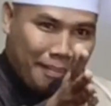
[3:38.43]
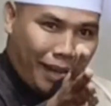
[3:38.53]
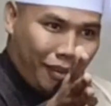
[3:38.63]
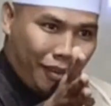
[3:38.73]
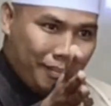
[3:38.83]

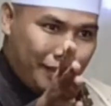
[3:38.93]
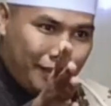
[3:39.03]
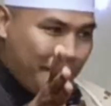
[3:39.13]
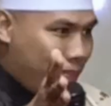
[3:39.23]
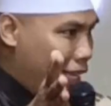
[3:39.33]
makam
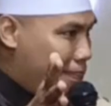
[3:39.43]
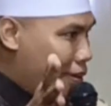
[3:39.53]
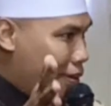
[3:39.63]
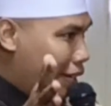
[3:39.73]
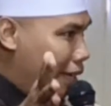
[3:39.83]
Nabi
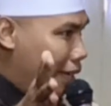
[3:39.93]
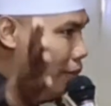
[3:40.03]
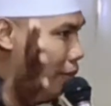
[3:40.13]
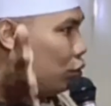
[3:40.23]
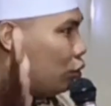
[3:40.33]

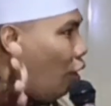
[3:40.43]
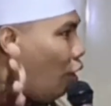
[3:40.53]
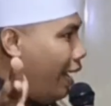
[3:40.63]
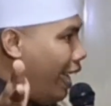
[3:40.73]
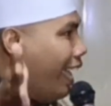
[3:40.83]
Ibrahim
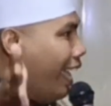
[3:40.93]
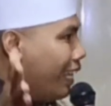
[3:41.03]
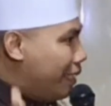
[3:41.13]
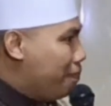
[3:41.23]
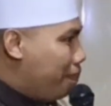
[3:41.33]

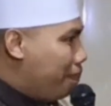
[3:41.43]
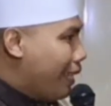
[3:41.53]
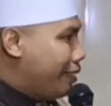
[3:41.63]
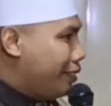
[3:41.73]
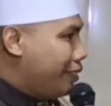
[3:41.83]
musolla
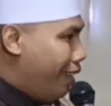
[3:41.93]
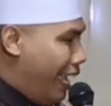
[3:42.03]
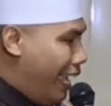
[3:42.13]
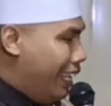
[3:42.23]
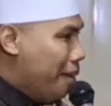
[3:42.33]
tempat
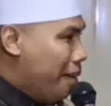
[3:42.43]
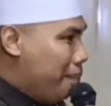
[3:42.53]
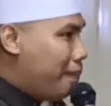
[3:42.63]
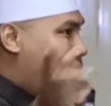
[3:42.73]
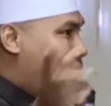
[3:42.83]
salat,
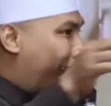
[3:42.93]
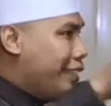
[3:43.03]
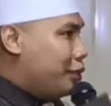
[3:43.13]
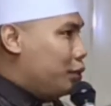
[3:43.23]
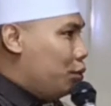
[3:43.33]

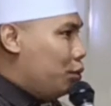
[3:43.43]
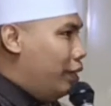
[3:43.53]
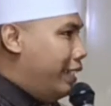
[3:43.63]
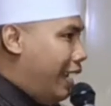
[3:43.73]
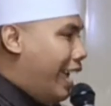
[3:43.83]
maka
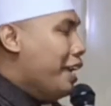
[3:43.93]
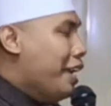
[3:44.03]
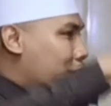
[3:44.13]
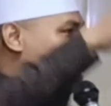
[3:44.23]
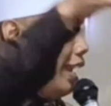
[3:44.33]

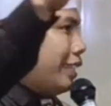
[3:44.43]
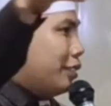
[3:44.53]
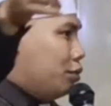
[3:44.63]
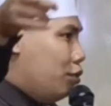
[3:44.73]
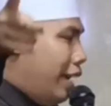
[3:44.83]
sunnah
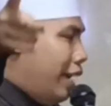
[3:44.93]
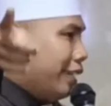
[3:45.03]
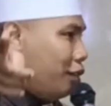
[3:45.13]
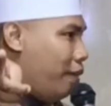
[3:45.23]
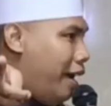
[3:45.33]
salat sunnah
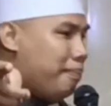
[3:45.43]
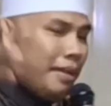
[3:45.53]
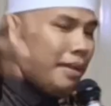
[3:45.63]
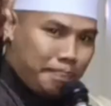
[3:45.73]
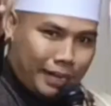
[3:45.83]

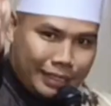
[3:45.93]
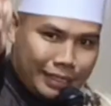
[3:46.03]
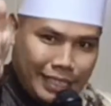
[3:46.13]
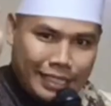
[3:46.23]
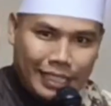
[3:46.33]
tawaf
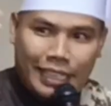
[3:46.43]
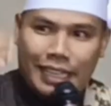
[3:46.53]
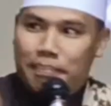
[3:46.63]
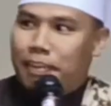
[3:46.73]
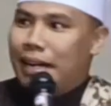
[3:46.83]
percis di
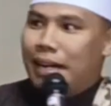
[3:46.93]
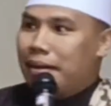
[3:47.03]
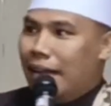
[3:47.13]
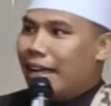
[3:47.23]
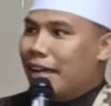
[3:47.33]
depan
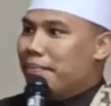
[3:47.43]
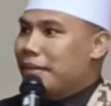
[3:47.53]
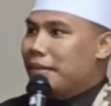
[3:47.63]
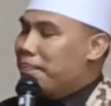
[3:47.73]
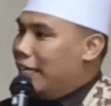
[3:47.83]
makam
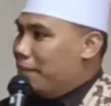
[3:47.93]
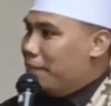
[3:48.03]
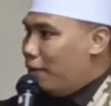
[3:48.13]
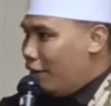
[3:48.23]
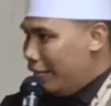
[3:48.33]
Nabi
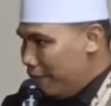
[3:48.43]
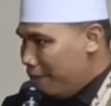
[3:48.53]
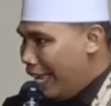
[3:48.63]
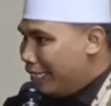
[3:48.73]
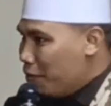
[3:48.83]

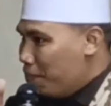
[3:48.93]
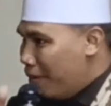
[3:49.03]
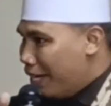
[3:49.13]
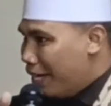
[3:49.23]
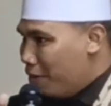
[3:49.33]
Ibrahim atau
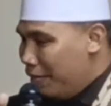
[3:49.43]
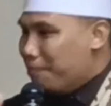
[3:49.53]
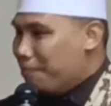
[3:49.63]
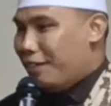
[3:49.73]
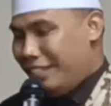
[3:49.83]
makam
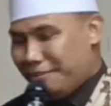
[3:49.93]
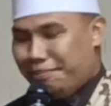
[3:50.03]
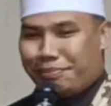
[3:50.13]
Ibrahim.